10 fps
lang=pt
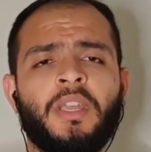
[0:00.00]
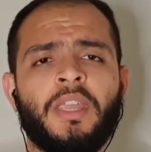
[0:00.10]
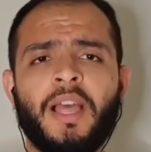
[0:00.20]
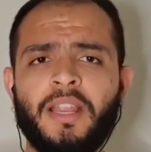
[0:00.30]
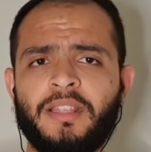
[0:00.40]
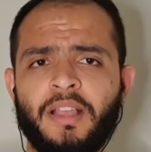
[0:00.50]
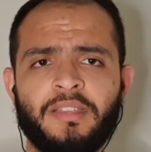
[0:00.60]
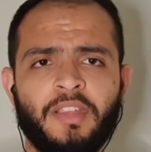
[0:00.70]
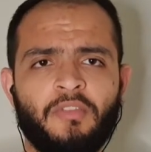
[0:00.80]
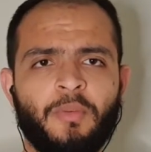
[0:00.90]
E a lei da
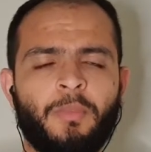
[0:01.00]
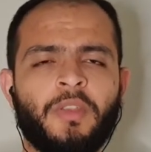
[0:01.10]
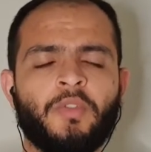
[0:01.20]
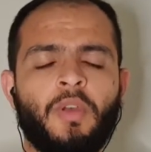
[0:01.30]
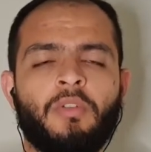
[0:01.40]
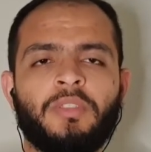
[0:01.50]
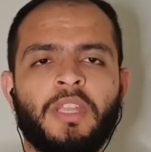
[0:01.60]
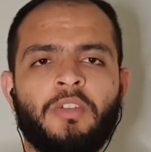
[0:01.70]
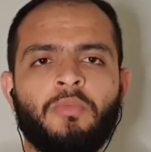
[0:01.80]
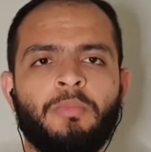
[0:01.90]
selva, pessoal,
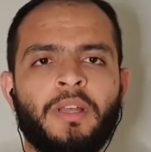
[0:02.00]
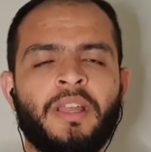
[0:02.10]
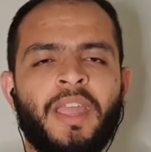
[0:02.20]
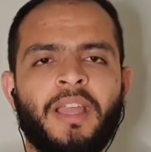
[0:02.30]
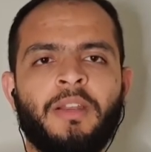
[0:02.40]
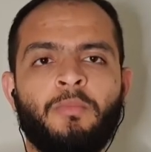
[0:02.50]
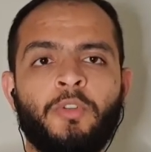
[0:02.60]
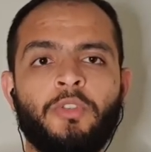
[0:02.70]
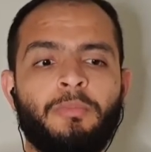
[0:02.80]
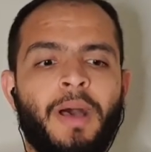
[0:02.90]
tem uma regra
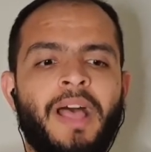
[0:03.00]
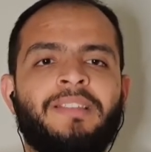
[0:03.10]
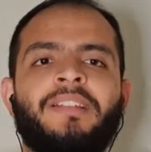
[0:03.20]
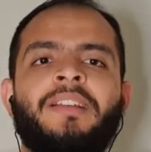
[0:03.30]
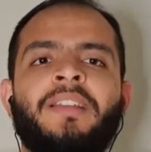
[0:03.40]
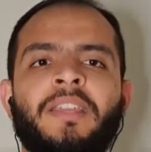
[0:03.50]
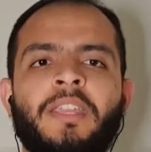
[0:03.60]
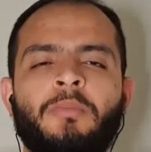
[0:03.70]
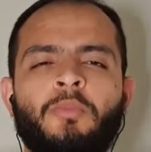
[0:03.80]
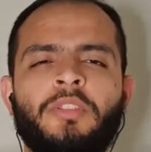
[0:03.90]
muito básica
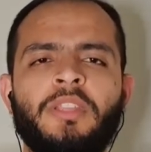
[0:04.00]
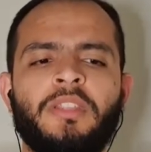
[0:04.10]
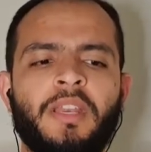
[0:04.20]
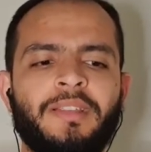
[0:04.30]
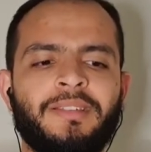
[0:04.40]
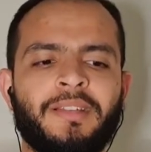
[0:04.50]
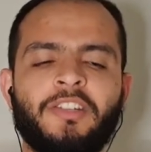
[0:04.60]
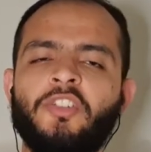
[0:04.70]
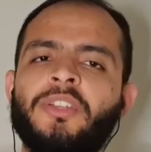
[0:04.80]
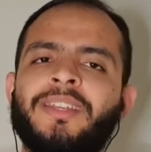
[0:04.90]
e muito
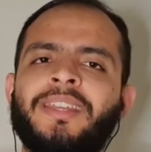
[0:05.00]
interessante,